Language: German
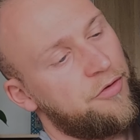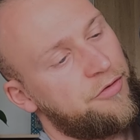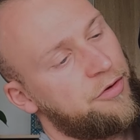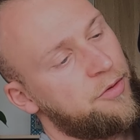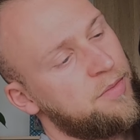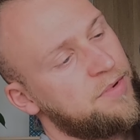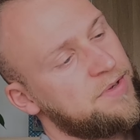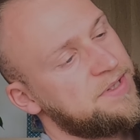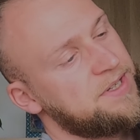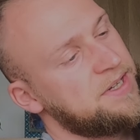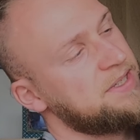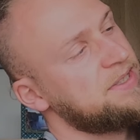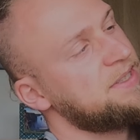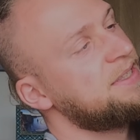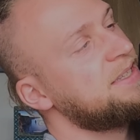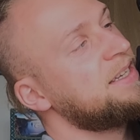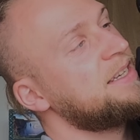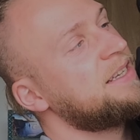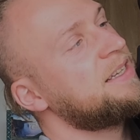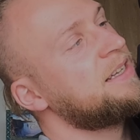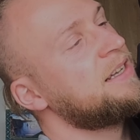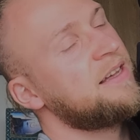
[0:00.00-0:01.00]

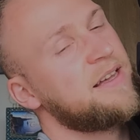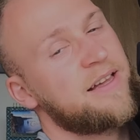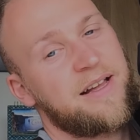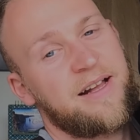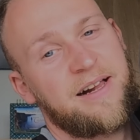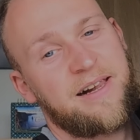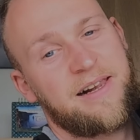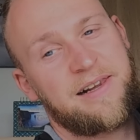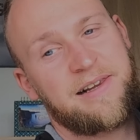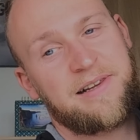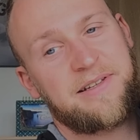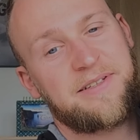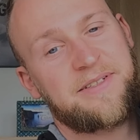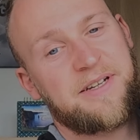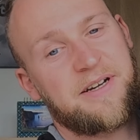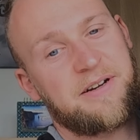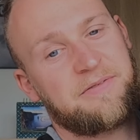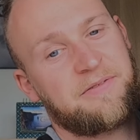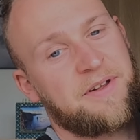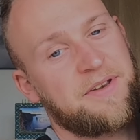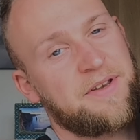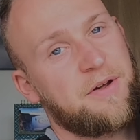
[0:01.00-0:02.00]
65
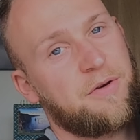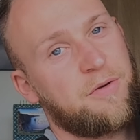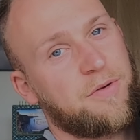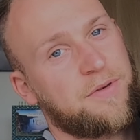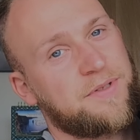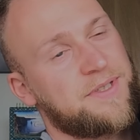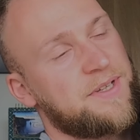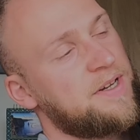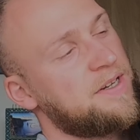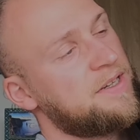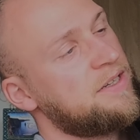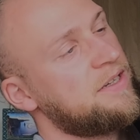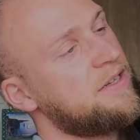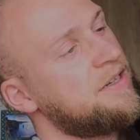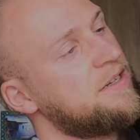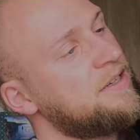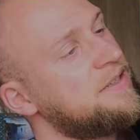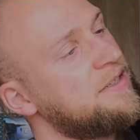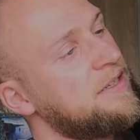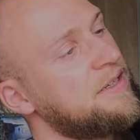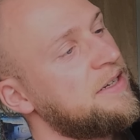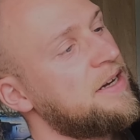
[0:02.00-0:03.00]
Liter Wanderrucksack.
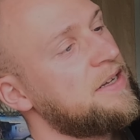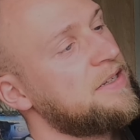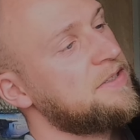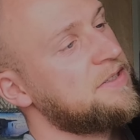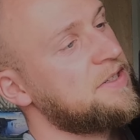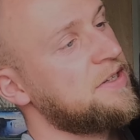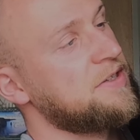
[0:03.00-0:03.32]
Den kann